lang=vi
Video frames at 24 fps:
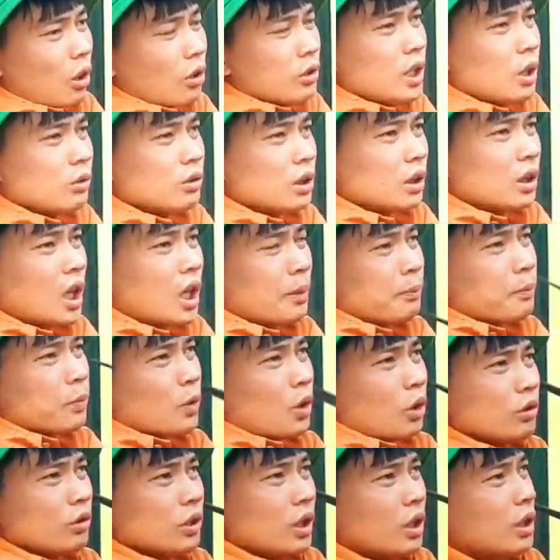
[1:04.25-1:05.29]
có nhiều trường hợp
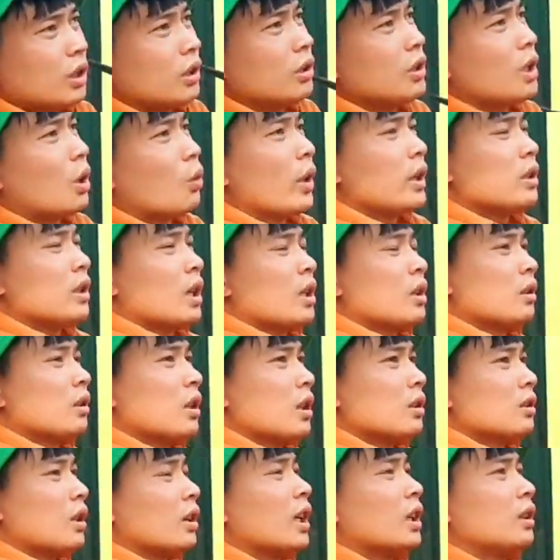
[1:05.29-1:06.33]
có nhiều nguyên nhân
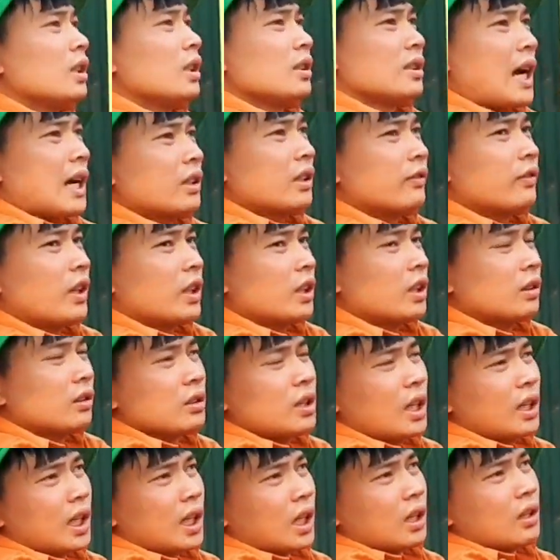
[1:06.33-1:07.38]
dẫn đến tình trạng như vậy thứ
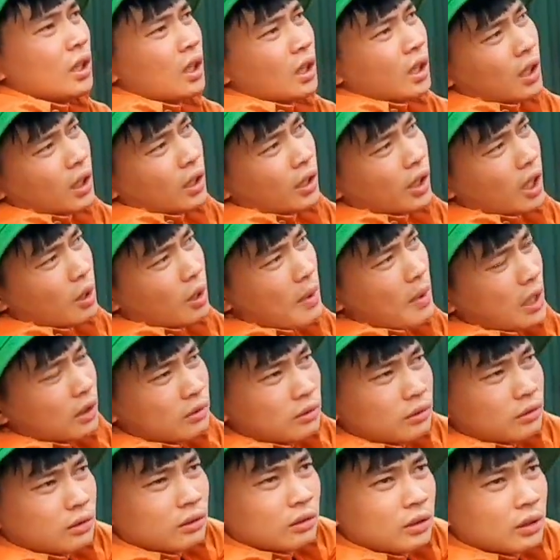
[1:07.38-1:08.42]
nhất là nếu mà
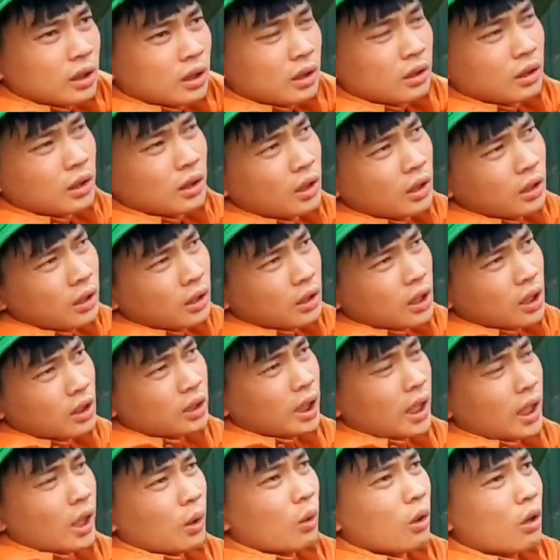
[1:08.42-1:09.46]
cơ,
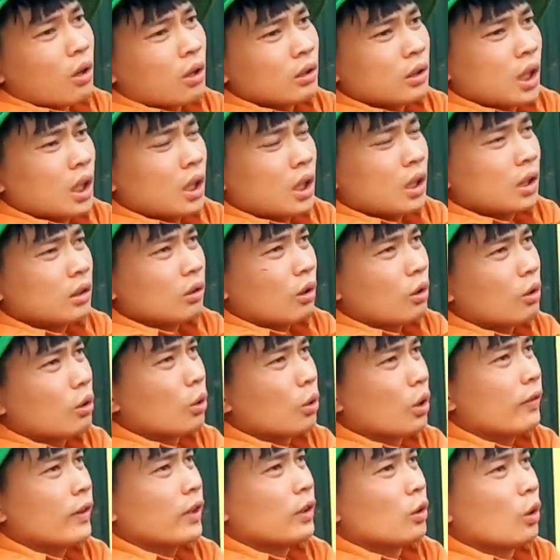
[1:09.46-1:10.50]
thể của con ờ,
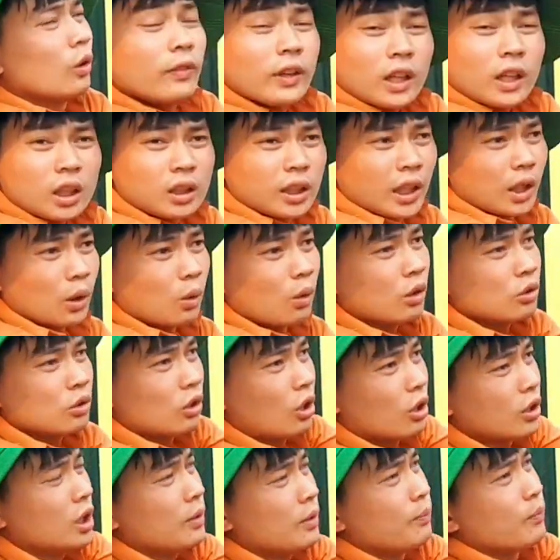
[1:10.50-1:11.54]
đối với đối với cơ thể của con
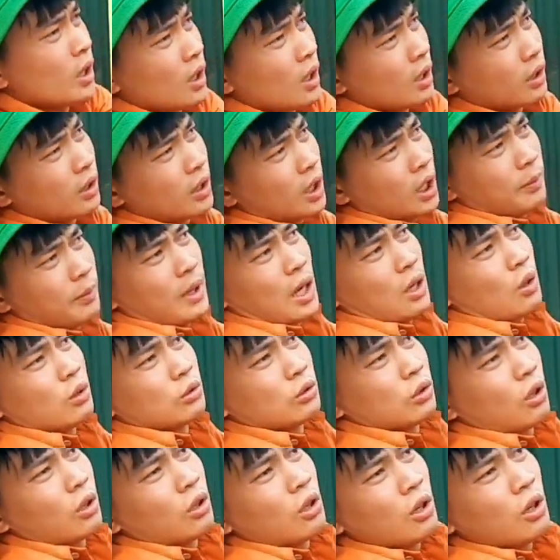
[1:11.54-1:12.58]
chó nhé khi mà con
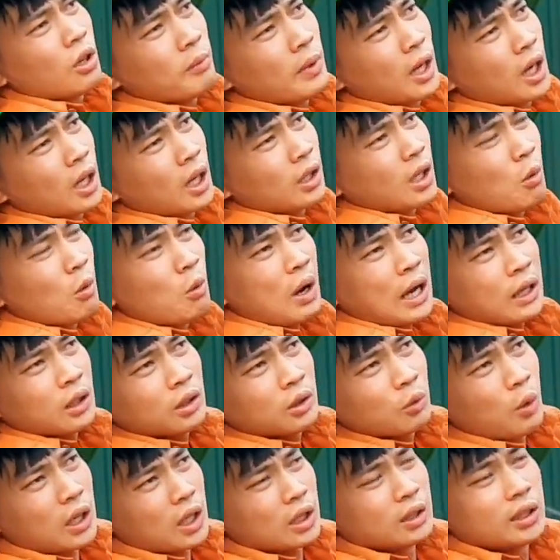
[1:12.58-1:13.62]
chó nó mà không ăn
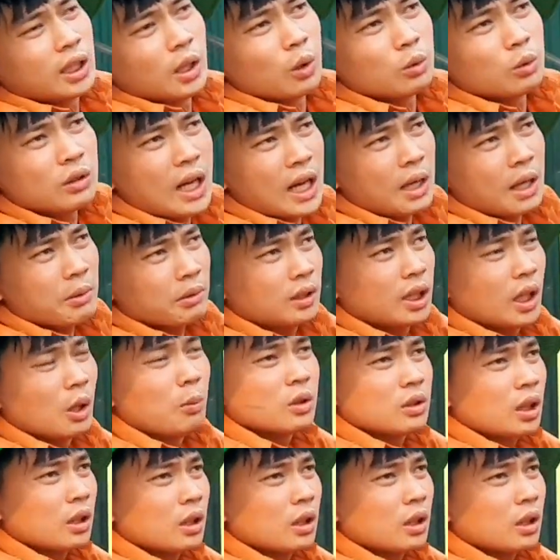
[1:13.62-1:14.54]
hoặc là thiếu đang thiếu một